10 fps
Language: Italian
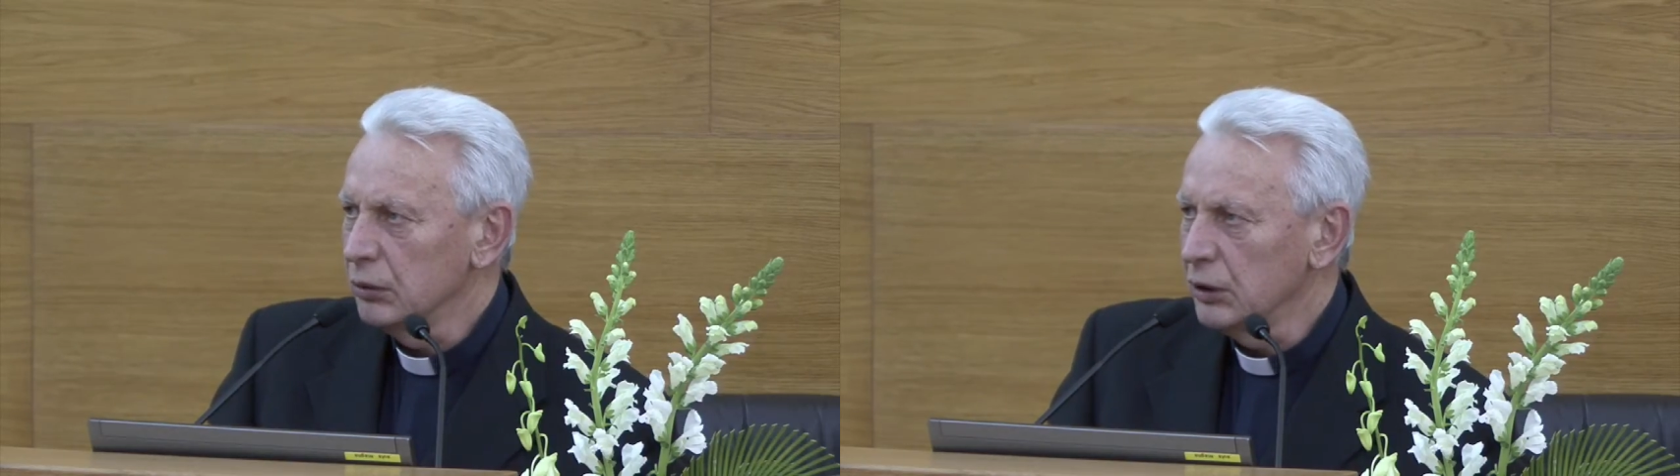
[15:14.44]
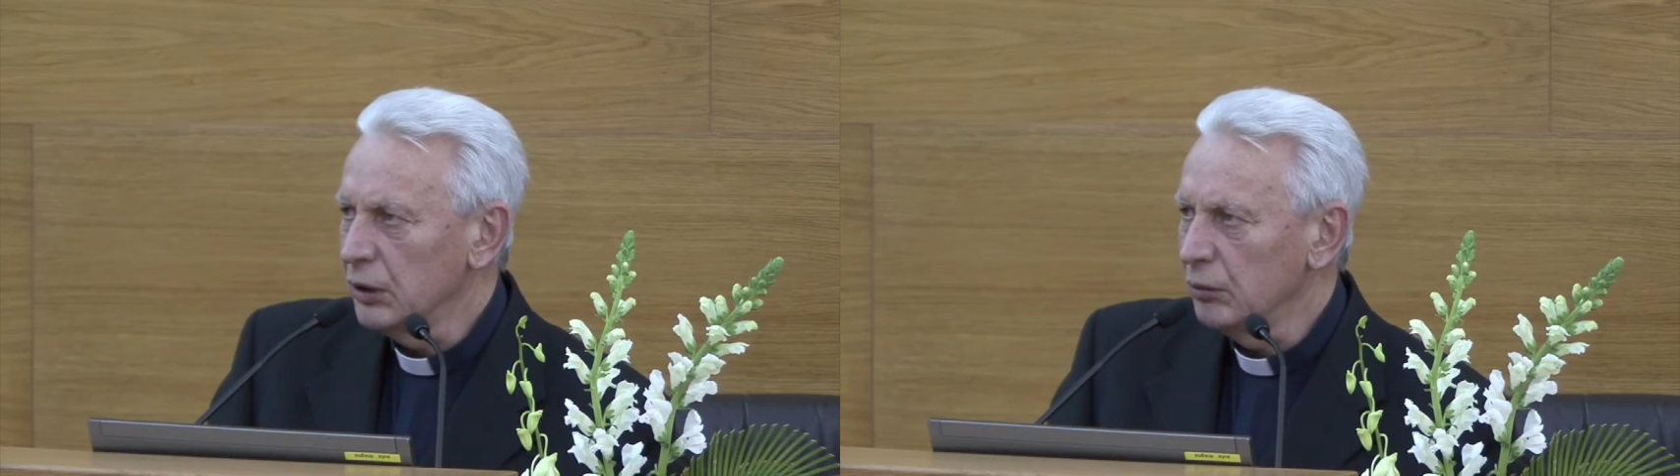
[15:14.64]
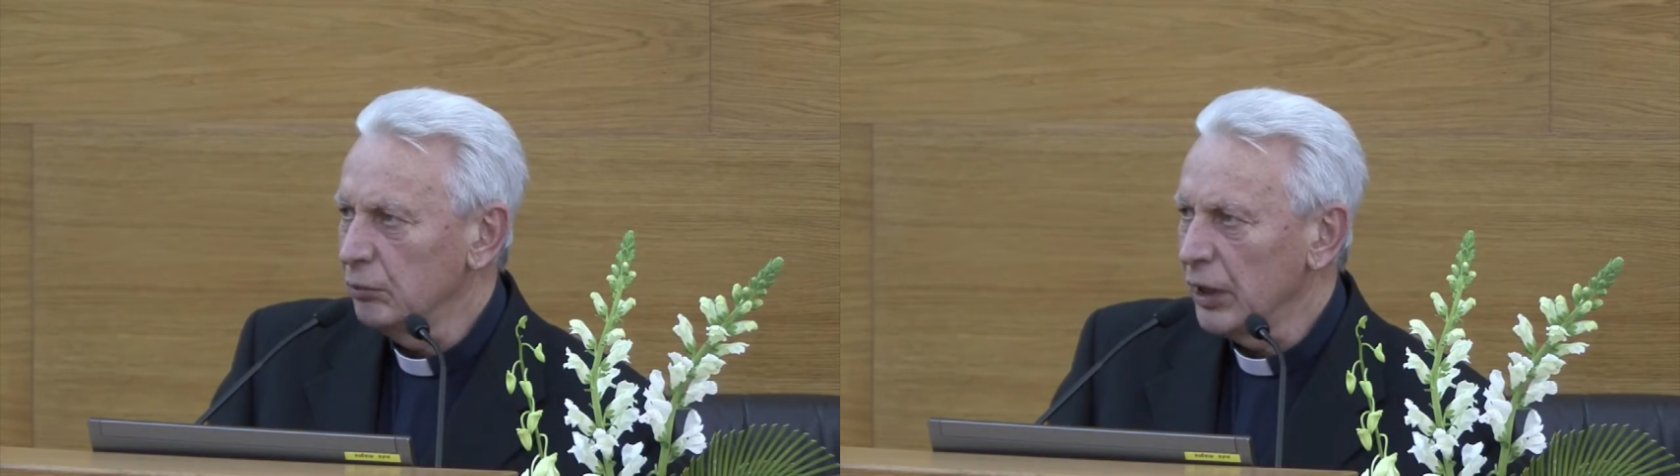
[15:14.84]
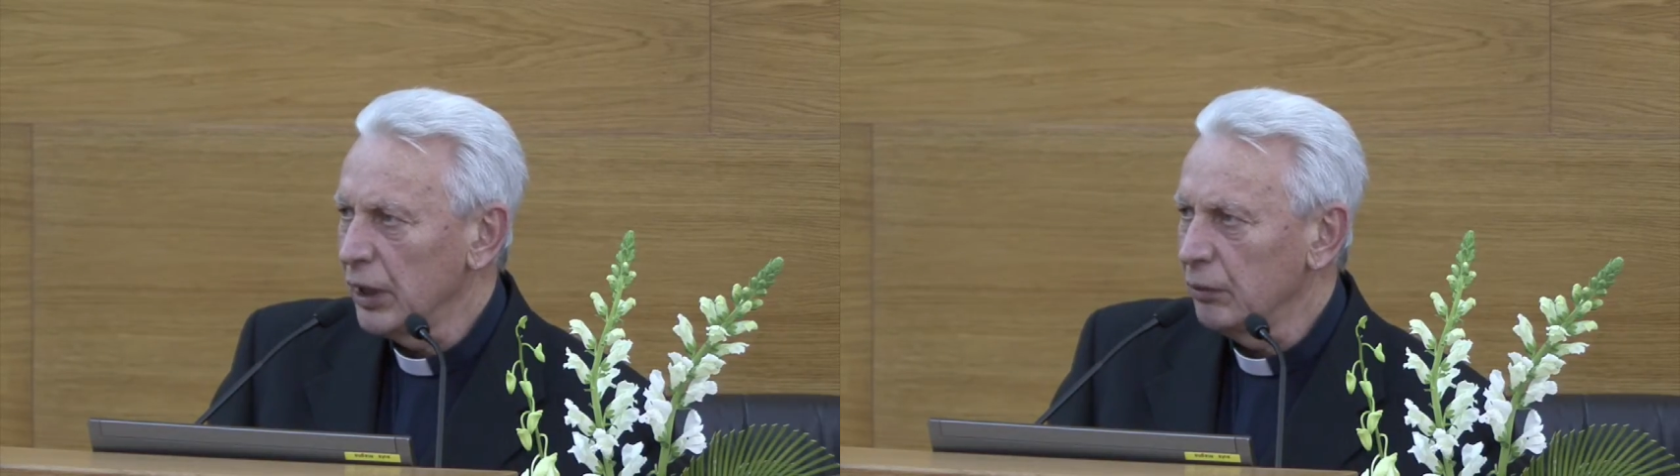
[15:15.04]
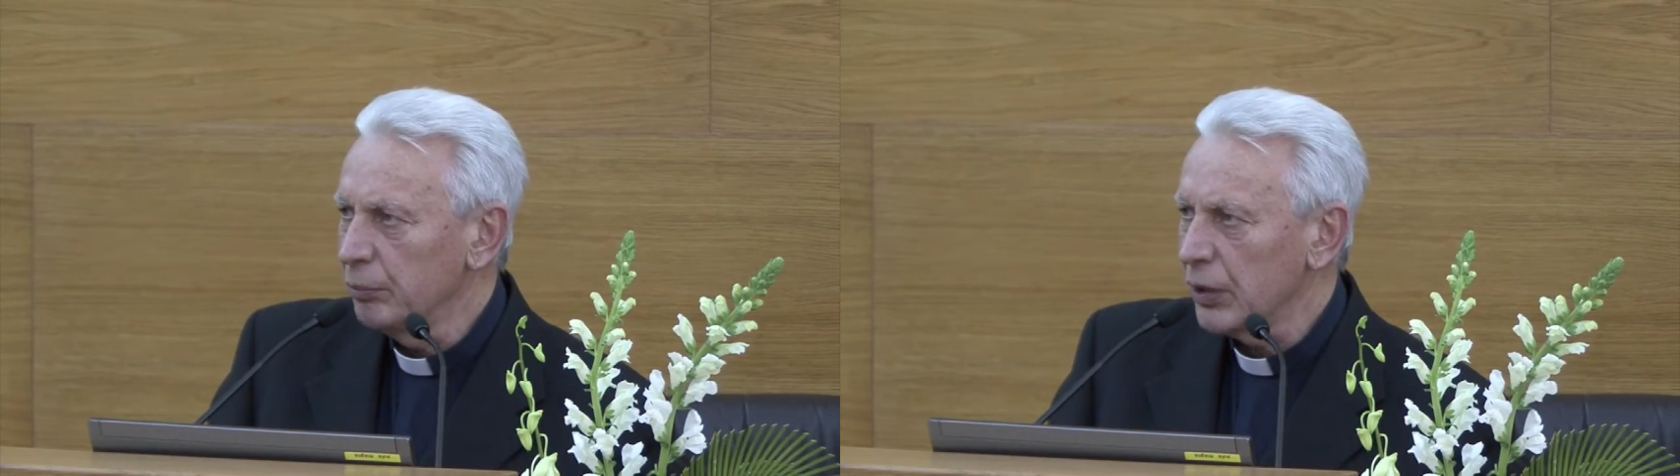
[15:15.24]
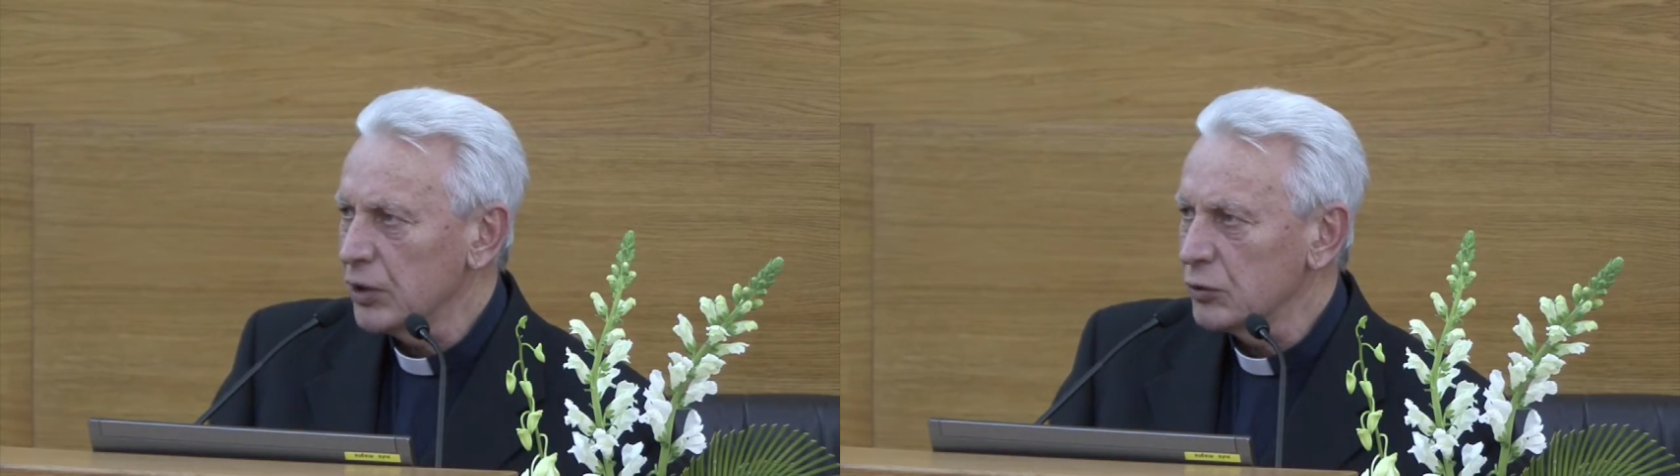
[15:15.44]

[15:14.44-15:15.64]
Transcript: tutti i miei